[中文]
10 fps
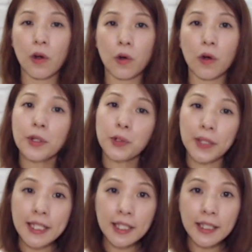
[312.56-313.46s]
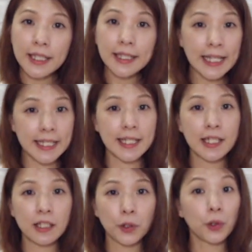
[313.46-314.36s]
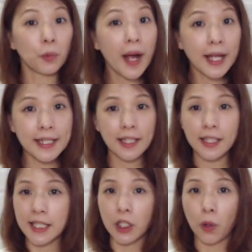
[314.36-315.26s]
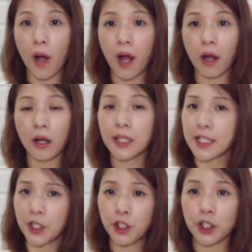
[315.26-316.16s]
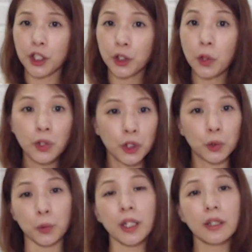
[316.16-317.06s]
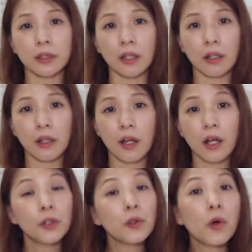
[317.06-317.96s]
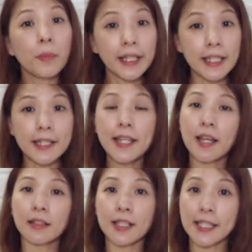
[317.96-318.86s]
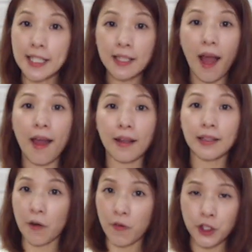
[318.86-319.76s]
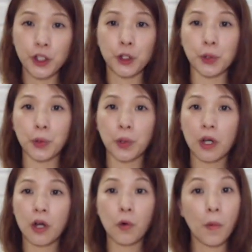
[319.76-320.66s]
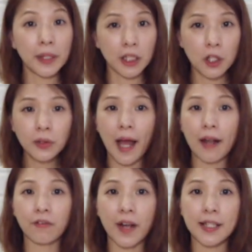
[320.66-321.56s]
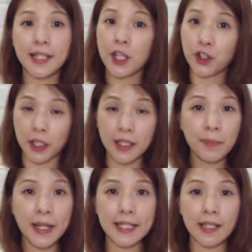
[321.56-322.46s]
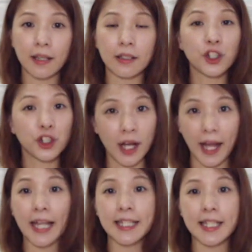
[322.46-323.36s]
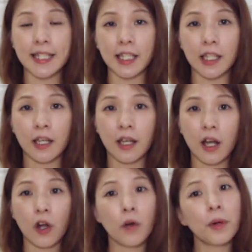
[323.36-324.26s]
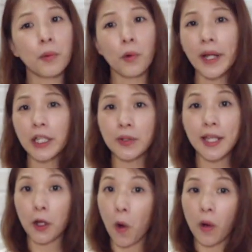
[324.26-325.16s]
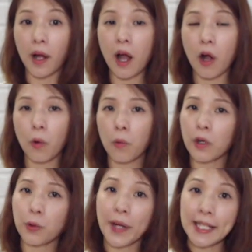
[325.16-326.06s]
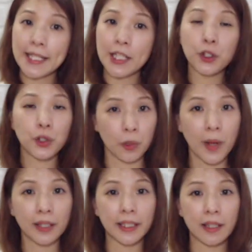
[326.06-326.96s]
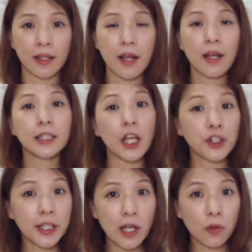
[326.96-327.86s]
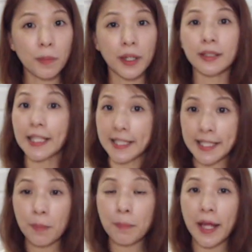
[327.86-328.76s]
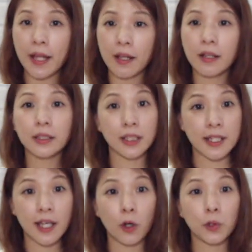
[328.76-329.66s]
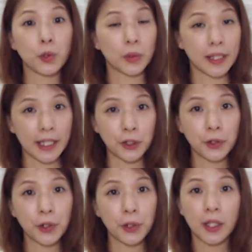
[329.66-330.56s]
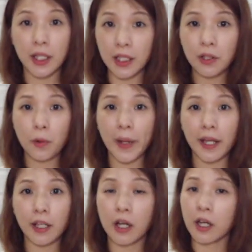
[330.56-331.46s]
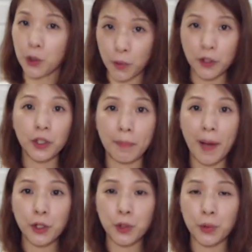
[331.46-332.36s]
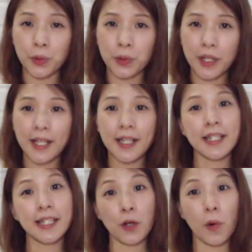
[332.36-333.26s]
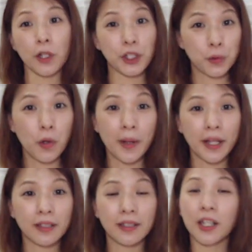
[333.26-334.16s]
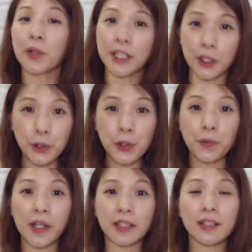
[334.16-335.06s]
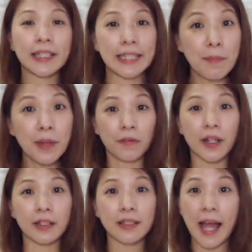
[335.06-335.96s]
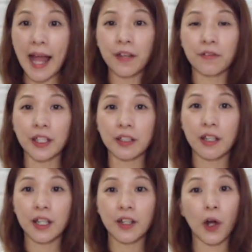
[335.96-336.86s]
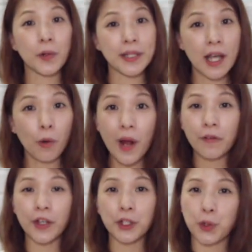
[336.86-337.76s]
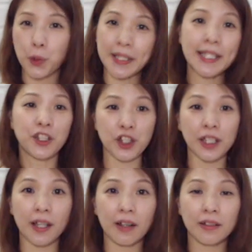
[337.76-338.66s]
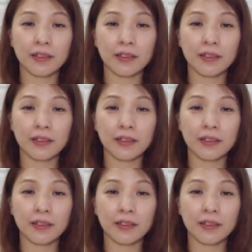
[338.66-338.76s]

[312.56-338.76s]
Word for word: 我们所经历内心与外在的情况，其实都是独特的。若我们以这样的心态来认识主。我们能够坦然在神的面前敞开自己，我们不会留在控告或灰心绝望里，乃是叫我们能谦卑，得着主的怜恤、恩惠和随时的帮助，结果使我们能够体恤人、怜悯人、爱人，然后向万人做见证了。